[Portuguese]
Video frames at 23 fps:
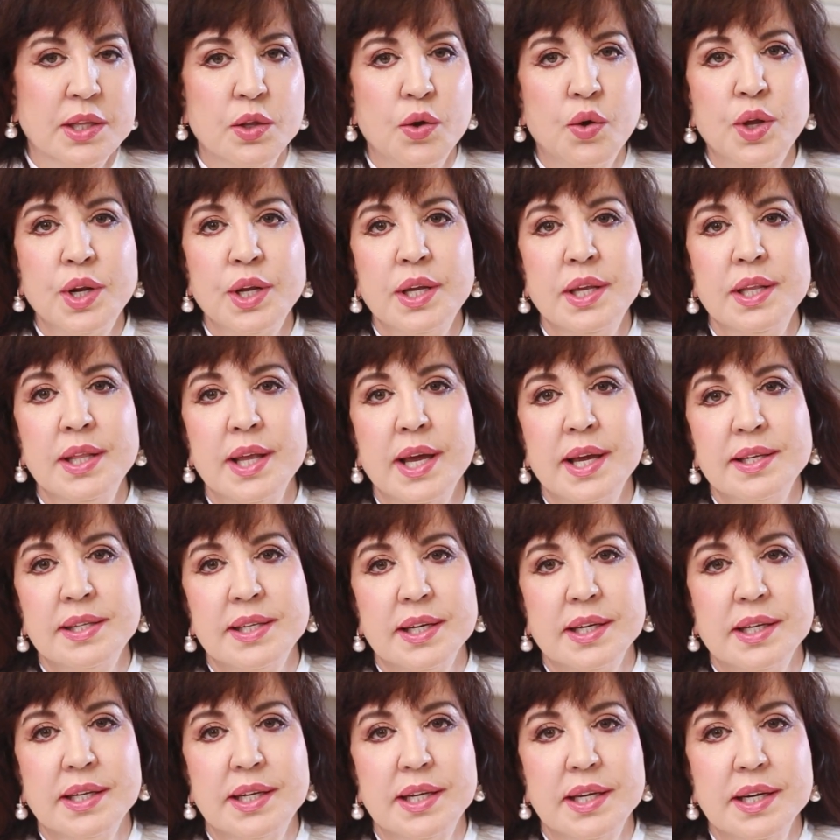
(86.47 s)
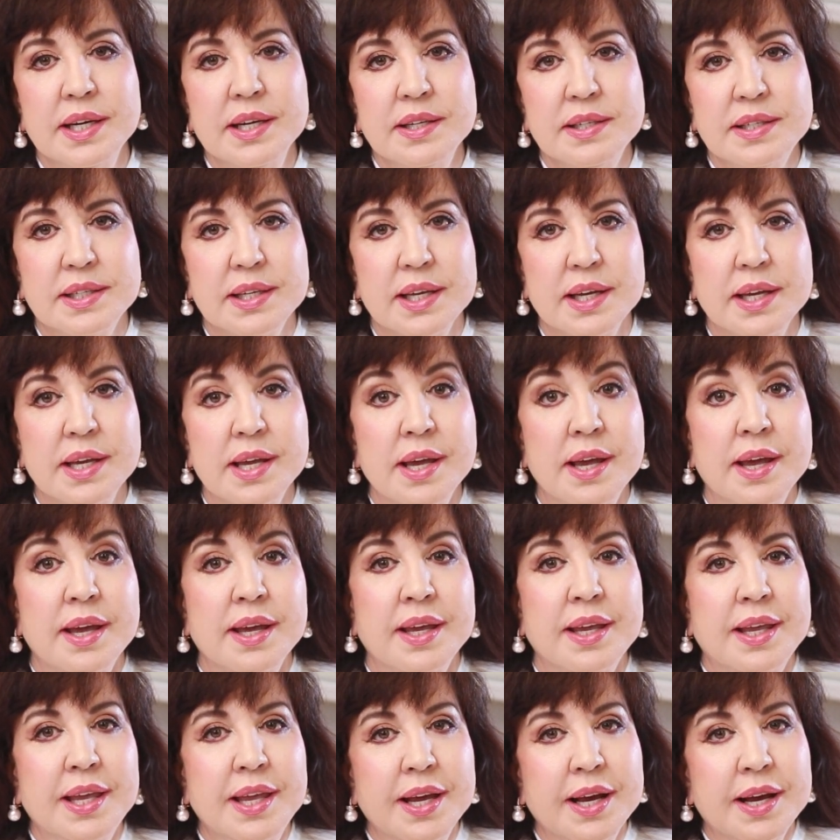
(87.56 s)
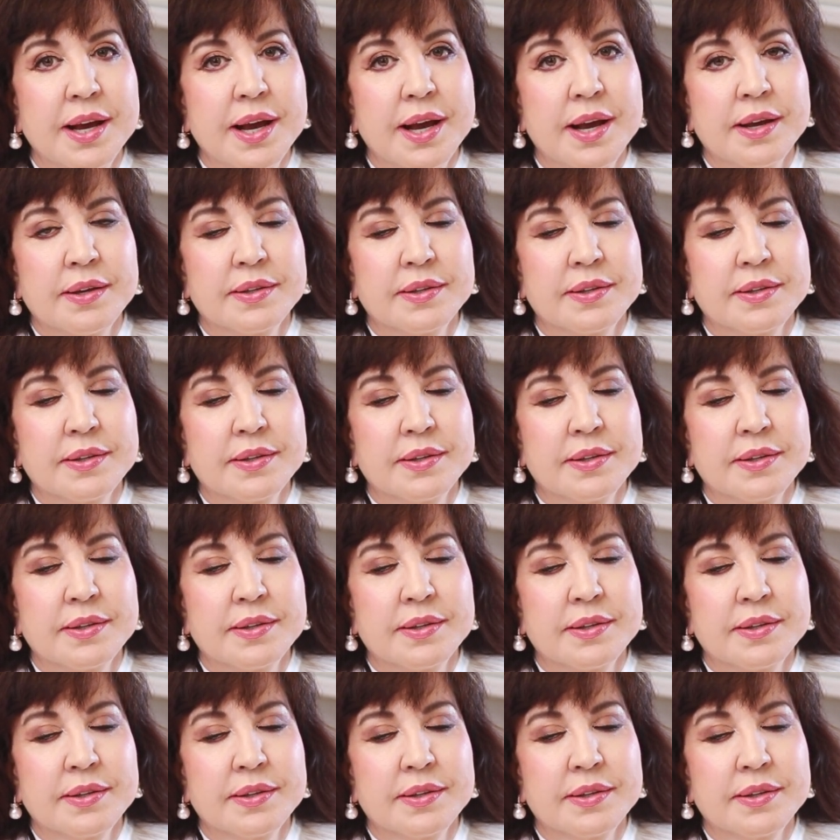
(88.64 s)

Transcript: na hora que nasce a criança, que